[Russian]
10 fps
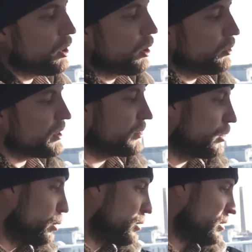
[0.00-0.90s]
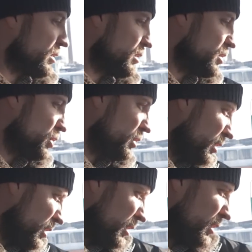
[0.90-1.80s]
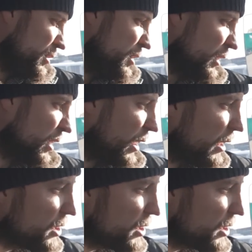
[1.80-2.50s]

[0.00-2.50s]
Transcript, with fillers: от руля у нас находится, значит, э, некоторое